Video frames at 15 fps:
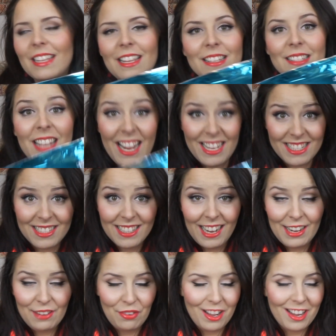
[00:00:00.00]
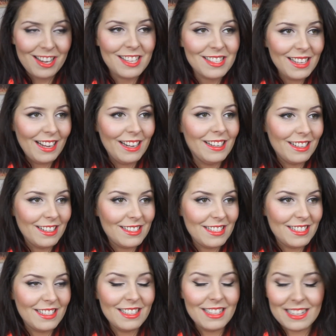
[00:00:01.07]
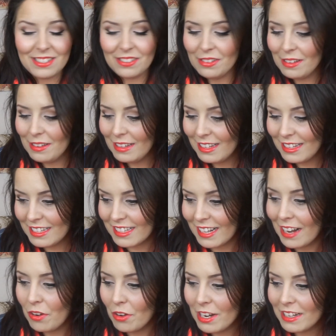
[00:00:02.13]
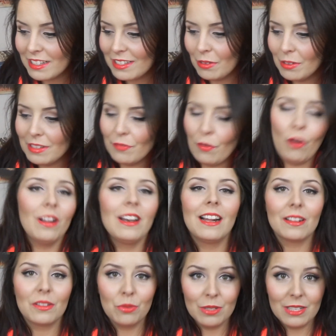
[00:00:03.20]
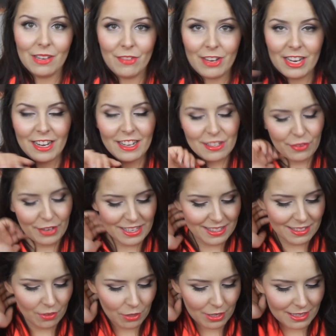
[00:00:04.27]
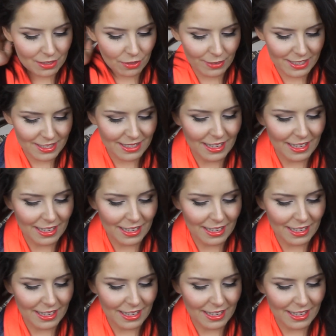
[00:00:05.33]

Sie essen einfach nichts anderes. Ich, also, ich kann auch nicht wochenlang zusehen, wie die nichts fressen oder sowas.